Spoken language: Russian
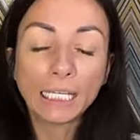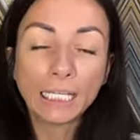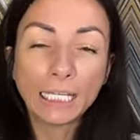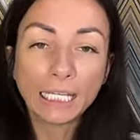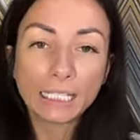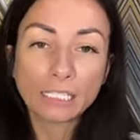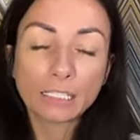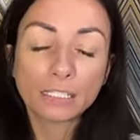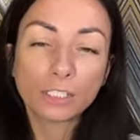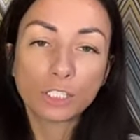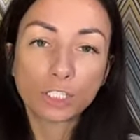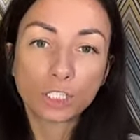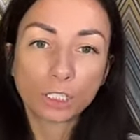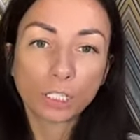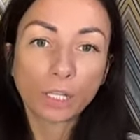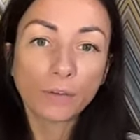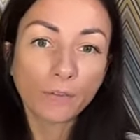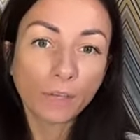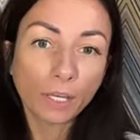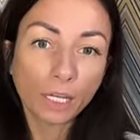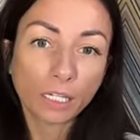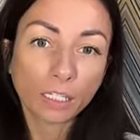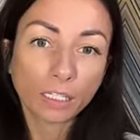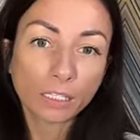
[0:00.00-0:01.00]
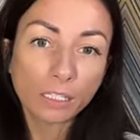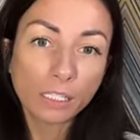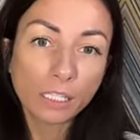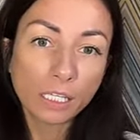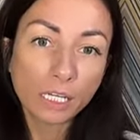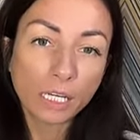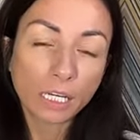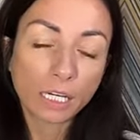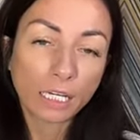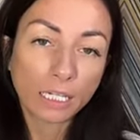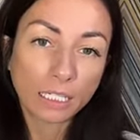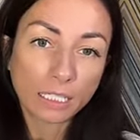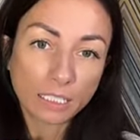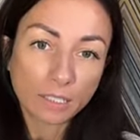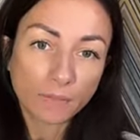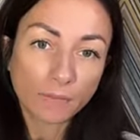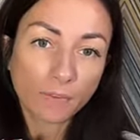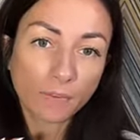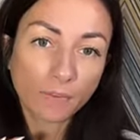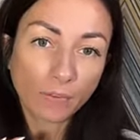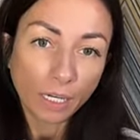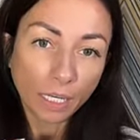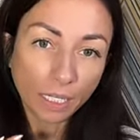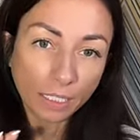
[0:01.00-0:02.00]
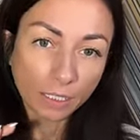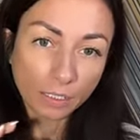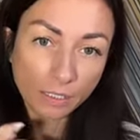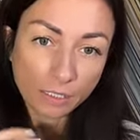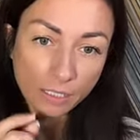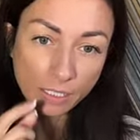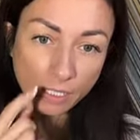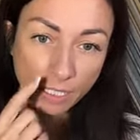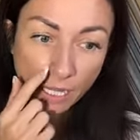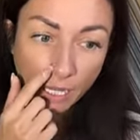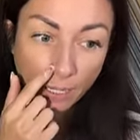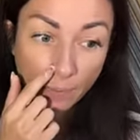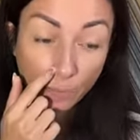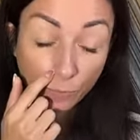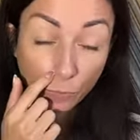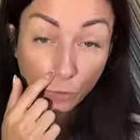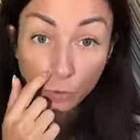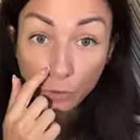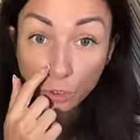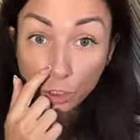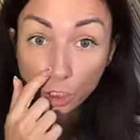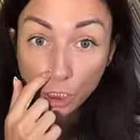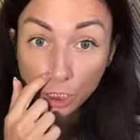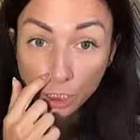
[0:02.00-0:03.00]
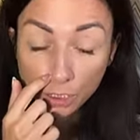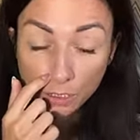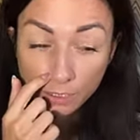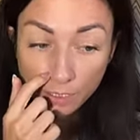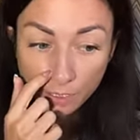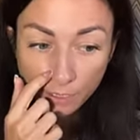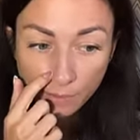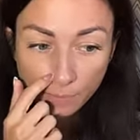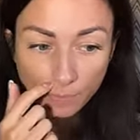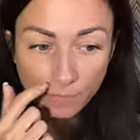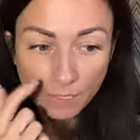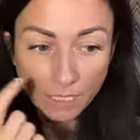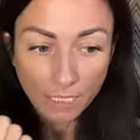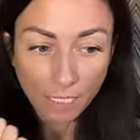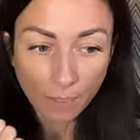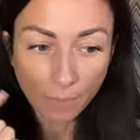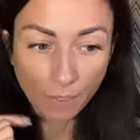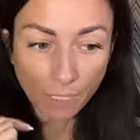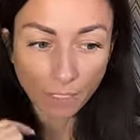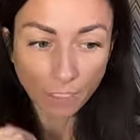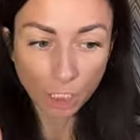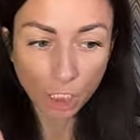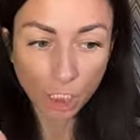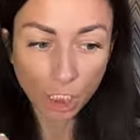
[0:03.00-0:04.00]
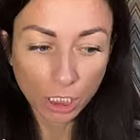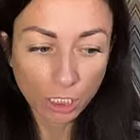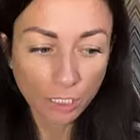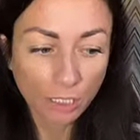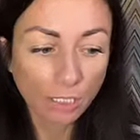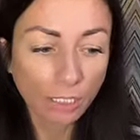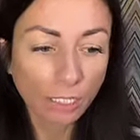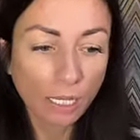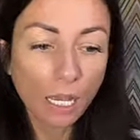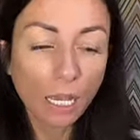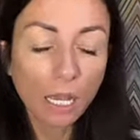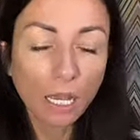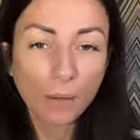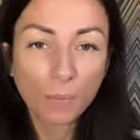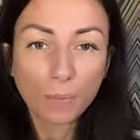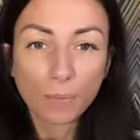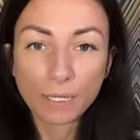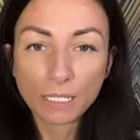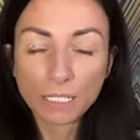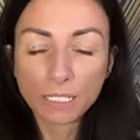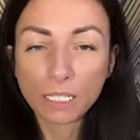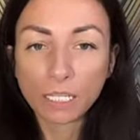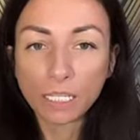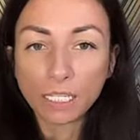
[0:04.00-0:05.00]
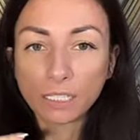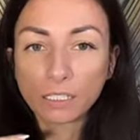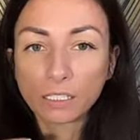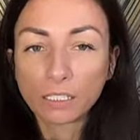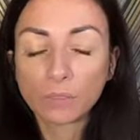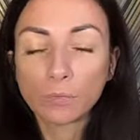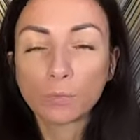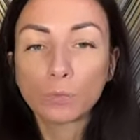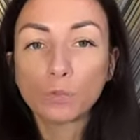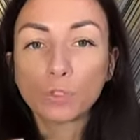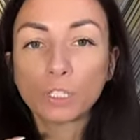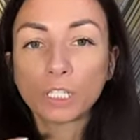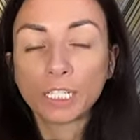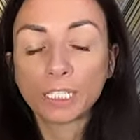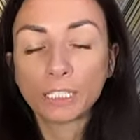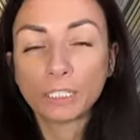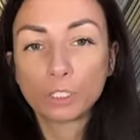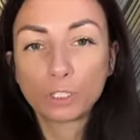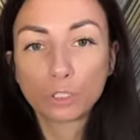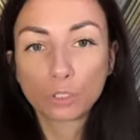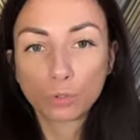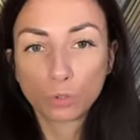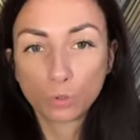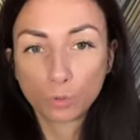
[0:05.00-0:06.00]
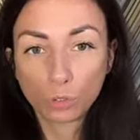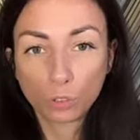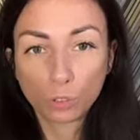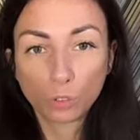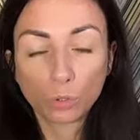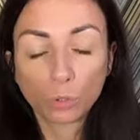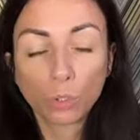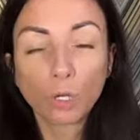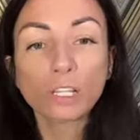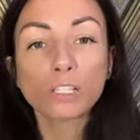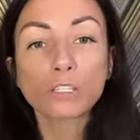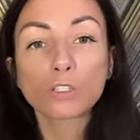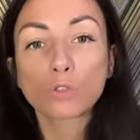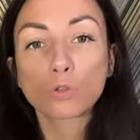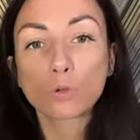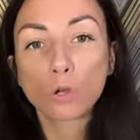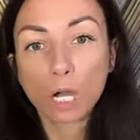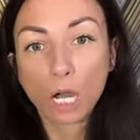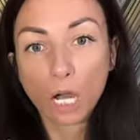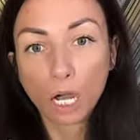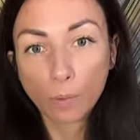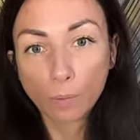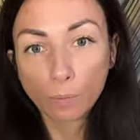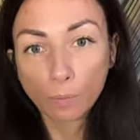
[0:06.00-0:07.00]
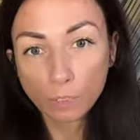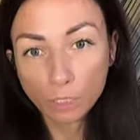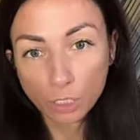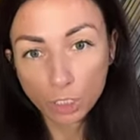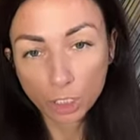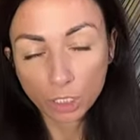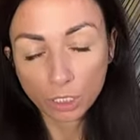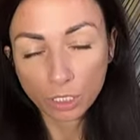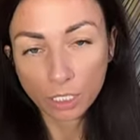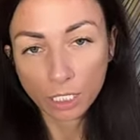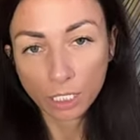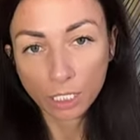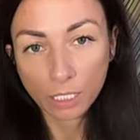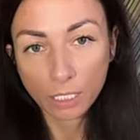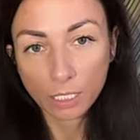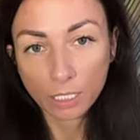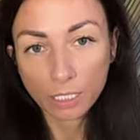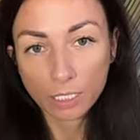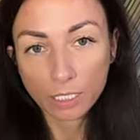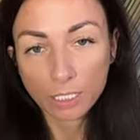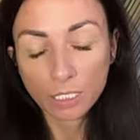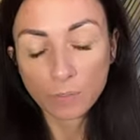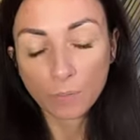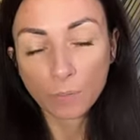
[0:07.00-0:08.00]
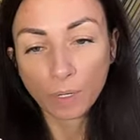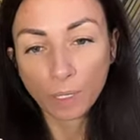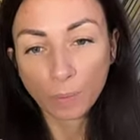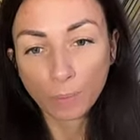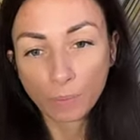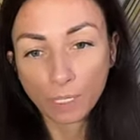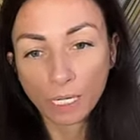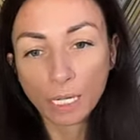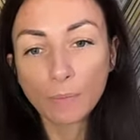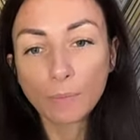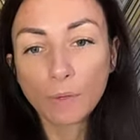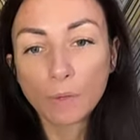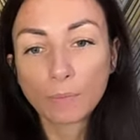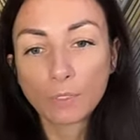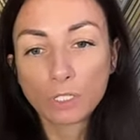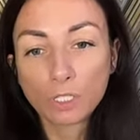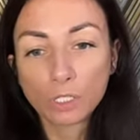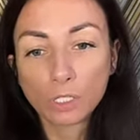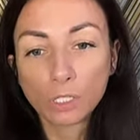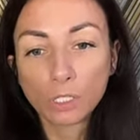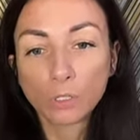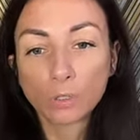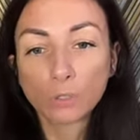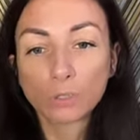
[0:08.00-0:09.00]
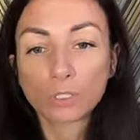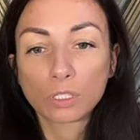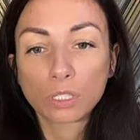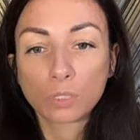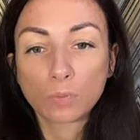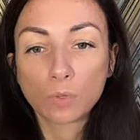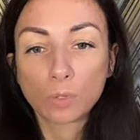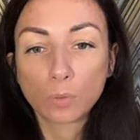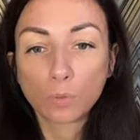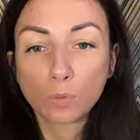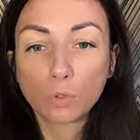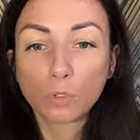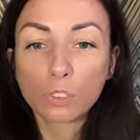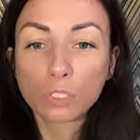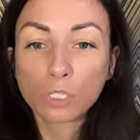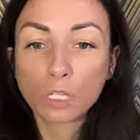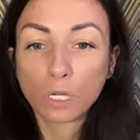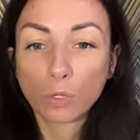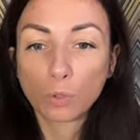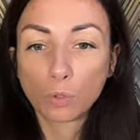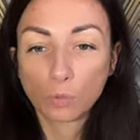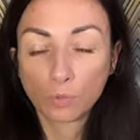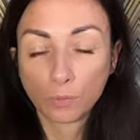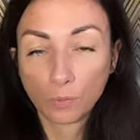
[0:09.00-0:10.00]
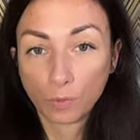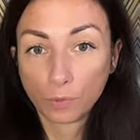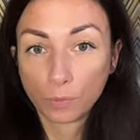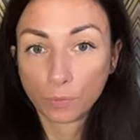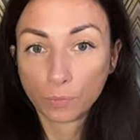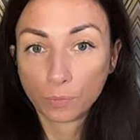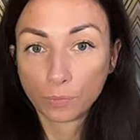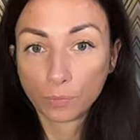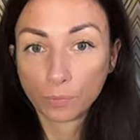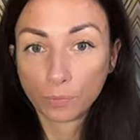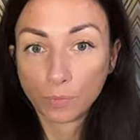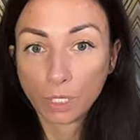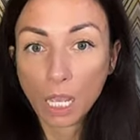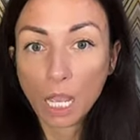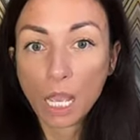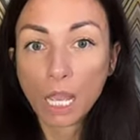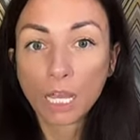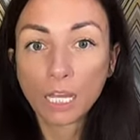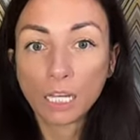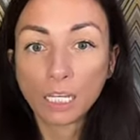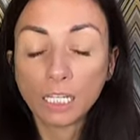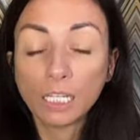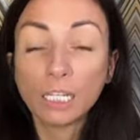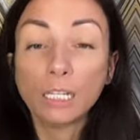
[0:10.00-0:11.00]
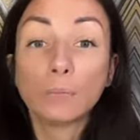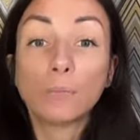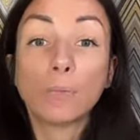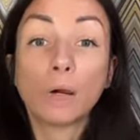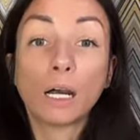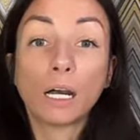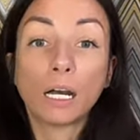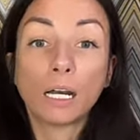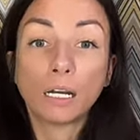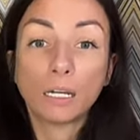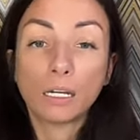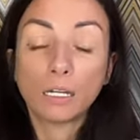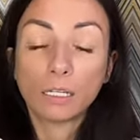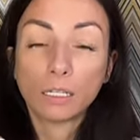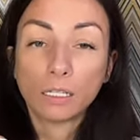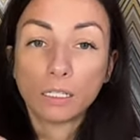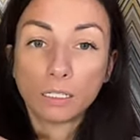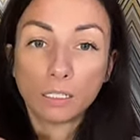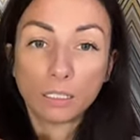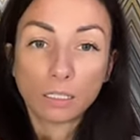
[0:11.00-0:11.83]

И если человек не развивается, то жизнь, сама жизнь, бросает ему критическую ситуацию обычно с проблемами серьезными по здоровью. Либо